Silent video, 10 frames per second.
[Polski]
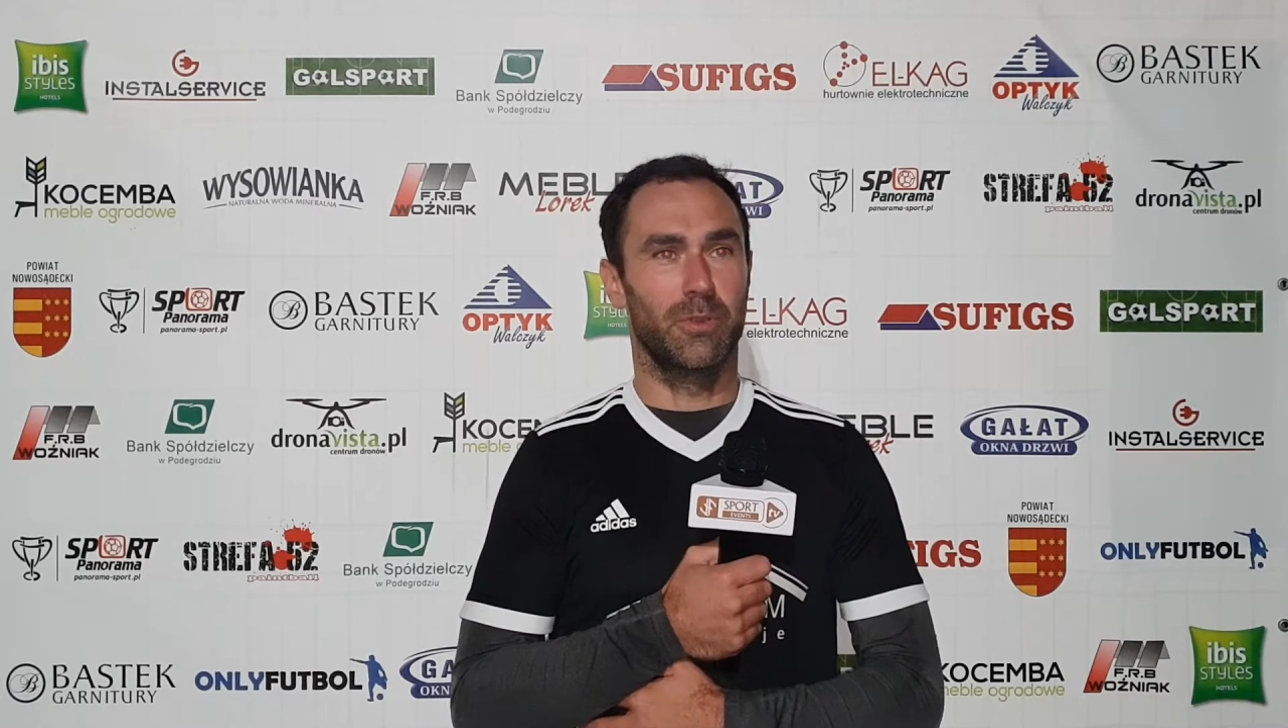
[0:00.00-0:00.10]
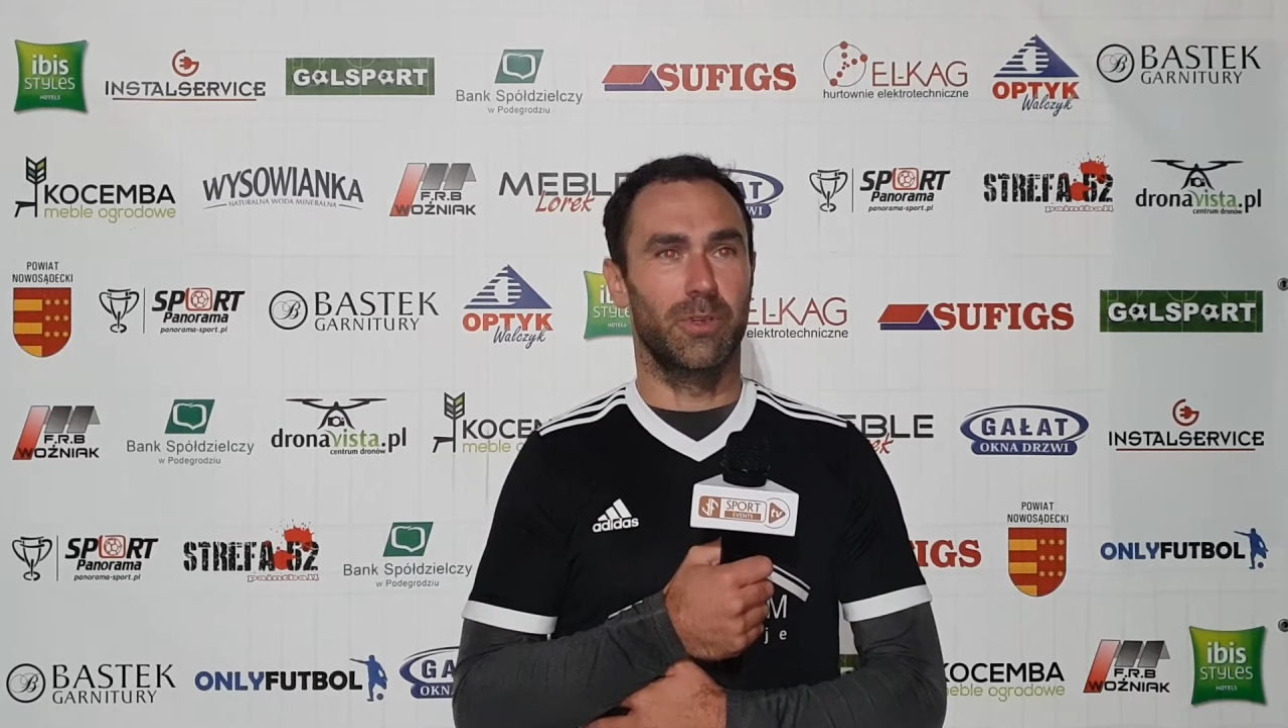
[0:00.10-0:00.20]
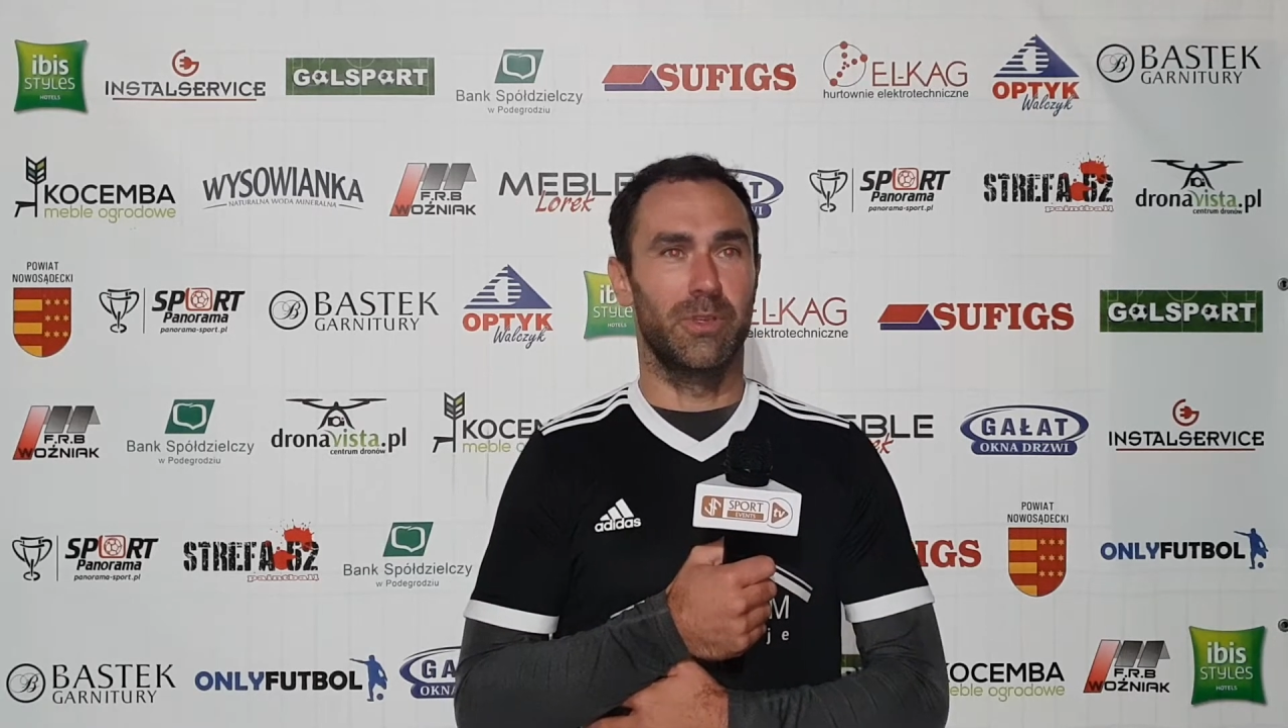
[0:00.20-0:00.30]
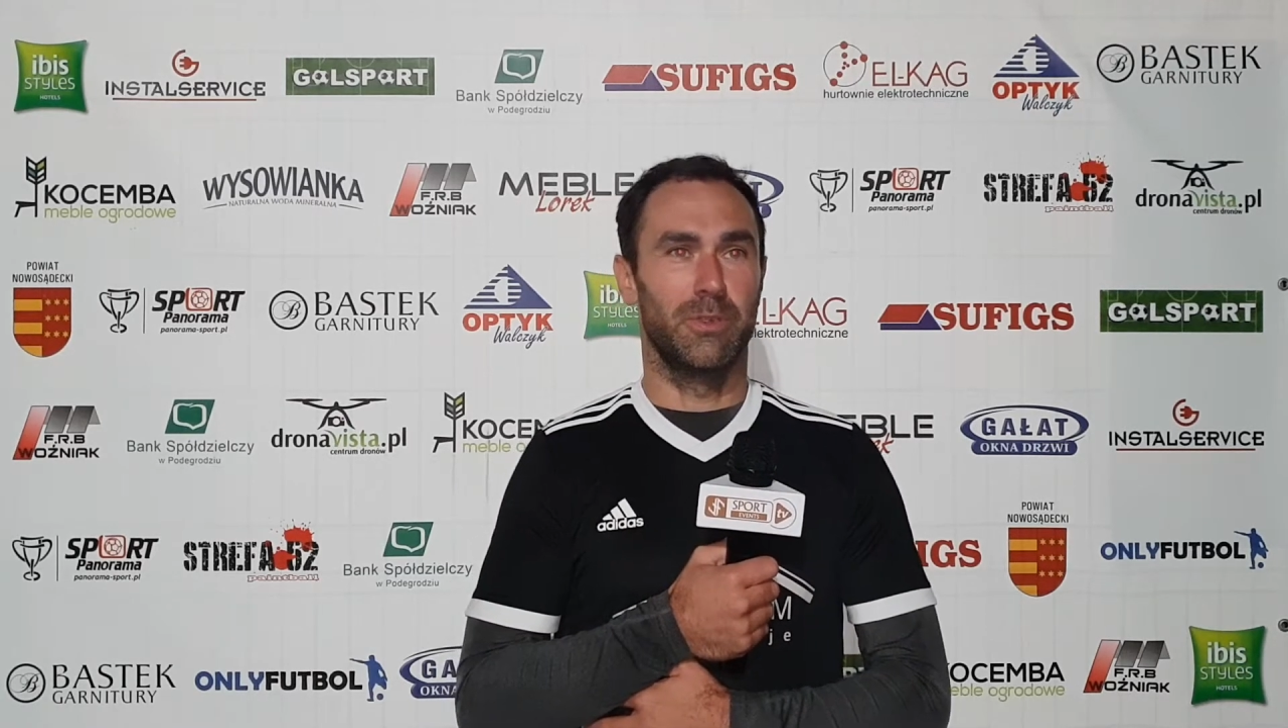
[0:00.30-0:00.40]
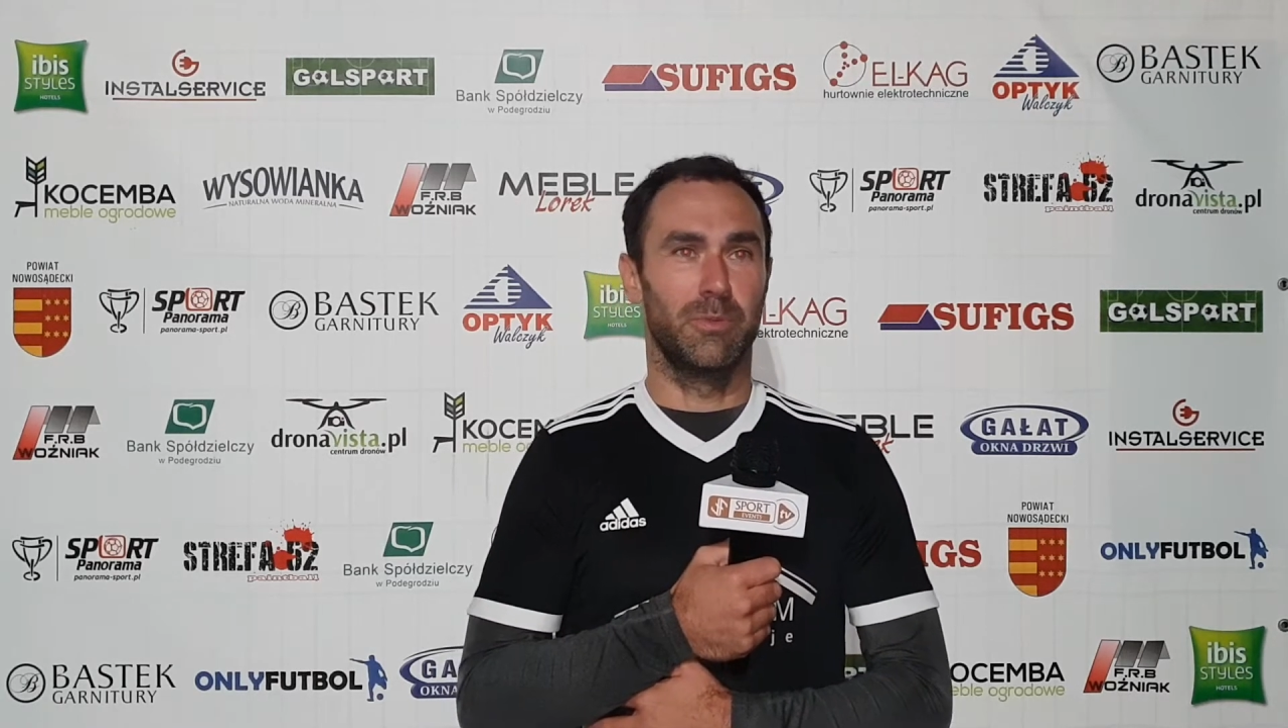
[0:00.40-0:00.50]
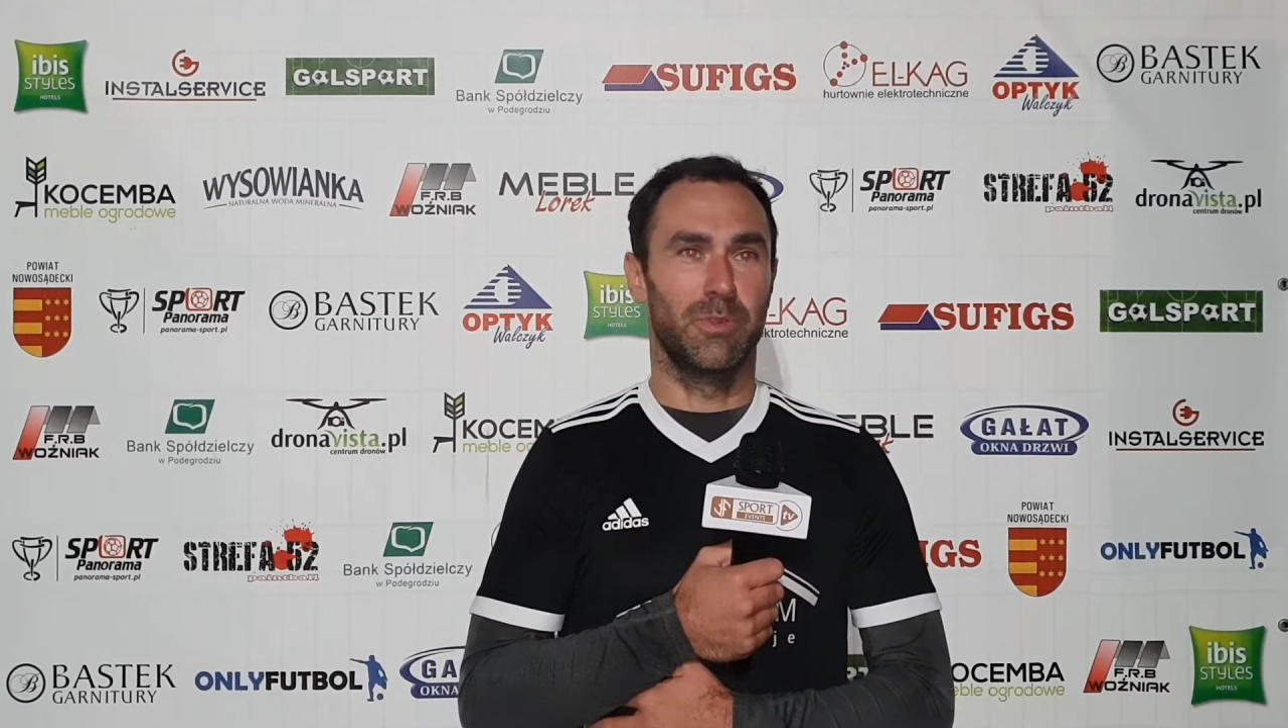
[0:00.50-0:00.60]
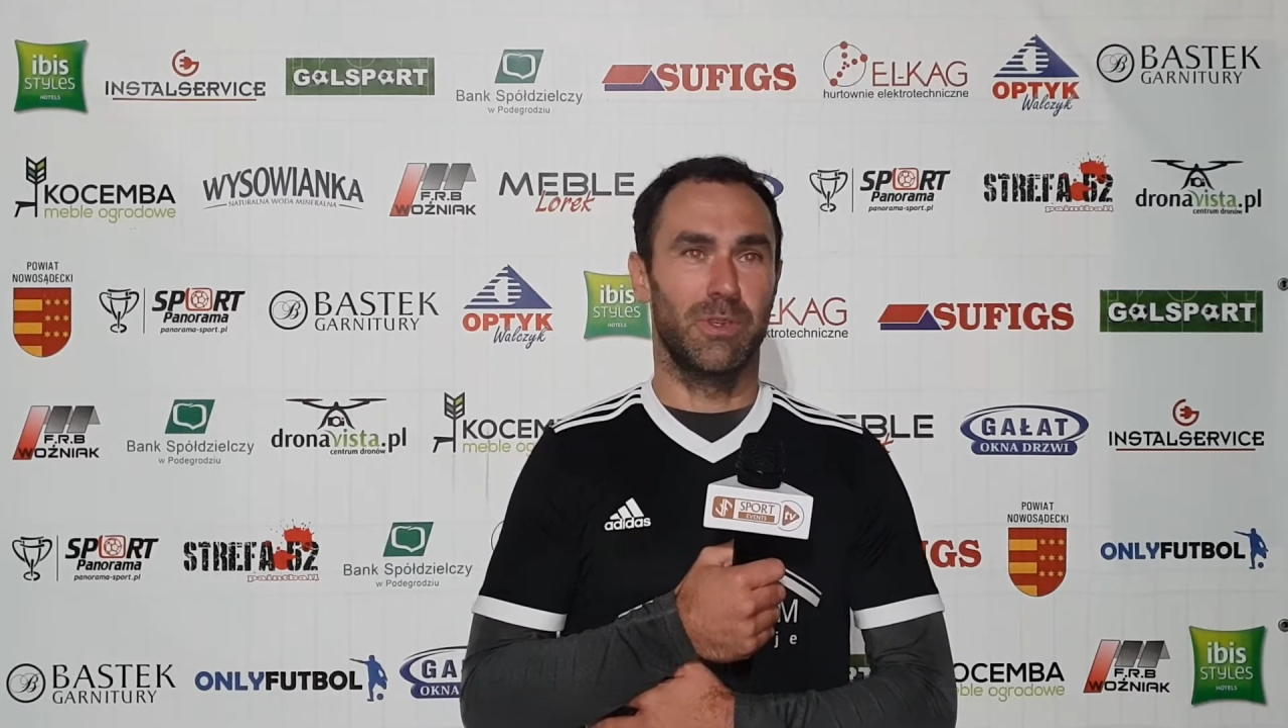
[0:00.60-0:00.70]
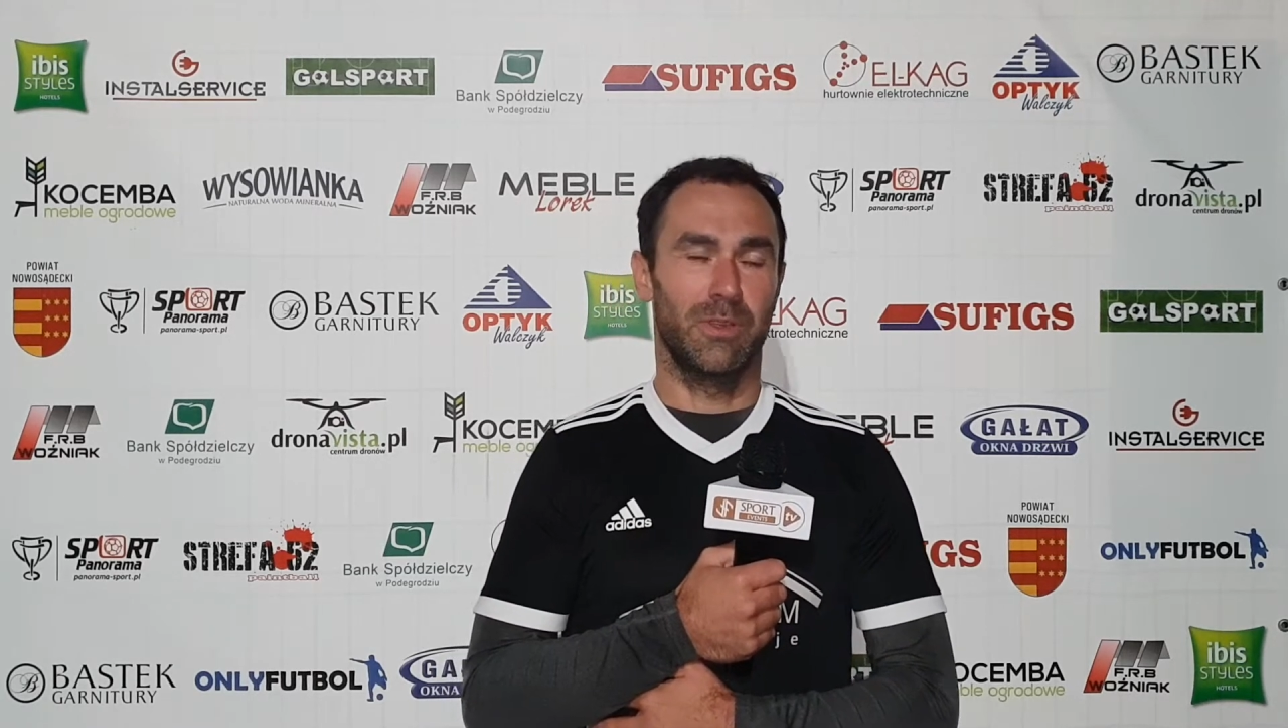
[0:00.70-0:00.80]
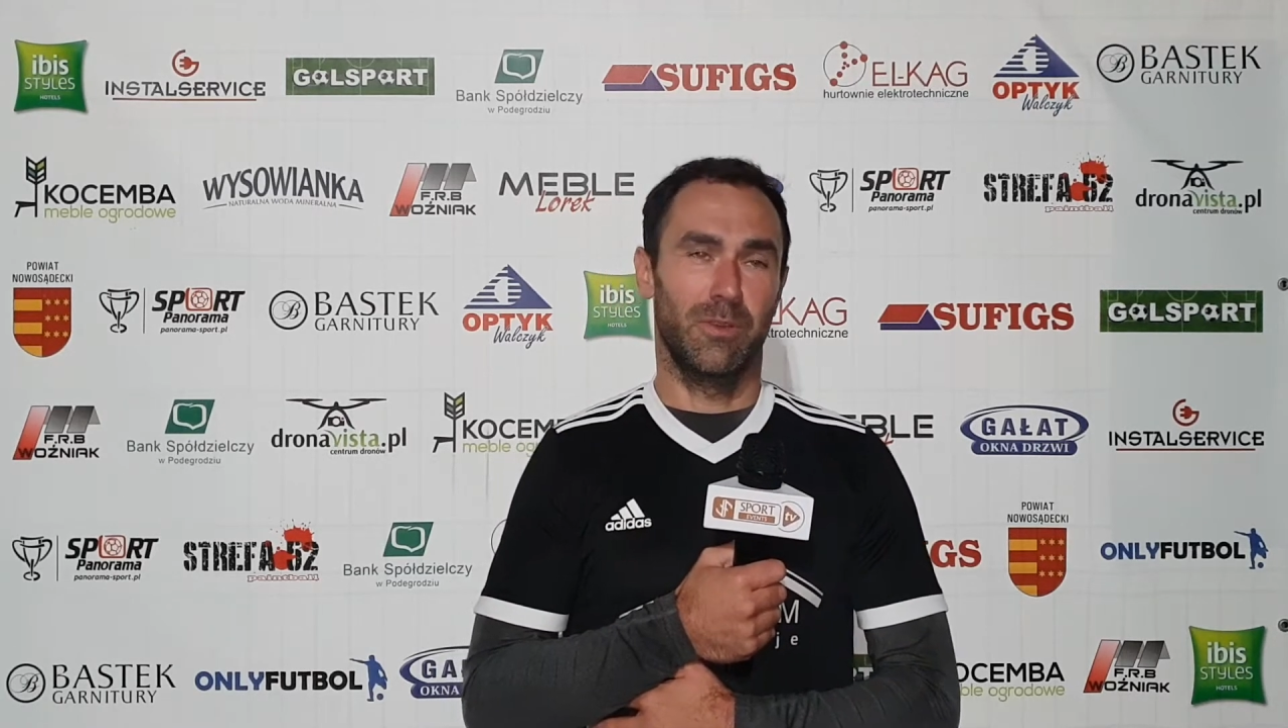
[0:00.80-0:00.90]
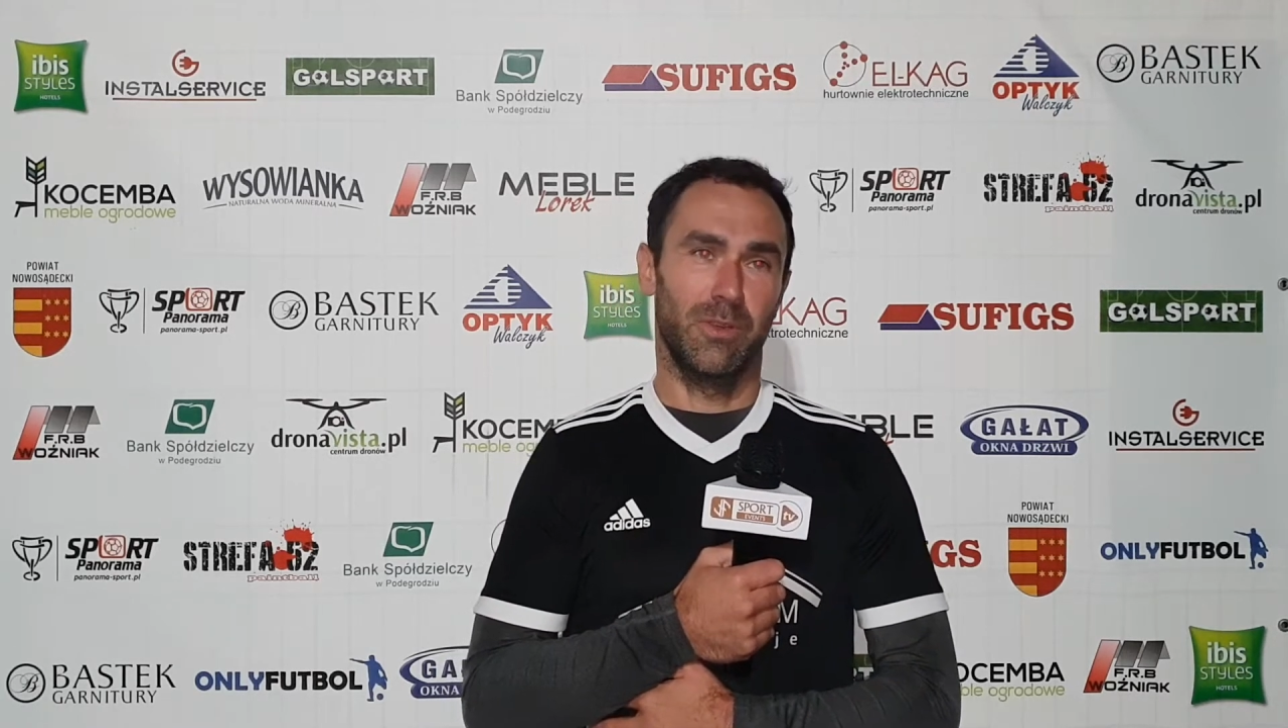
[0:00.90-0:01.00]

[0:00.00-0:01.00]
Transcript: odkryliśmy się, no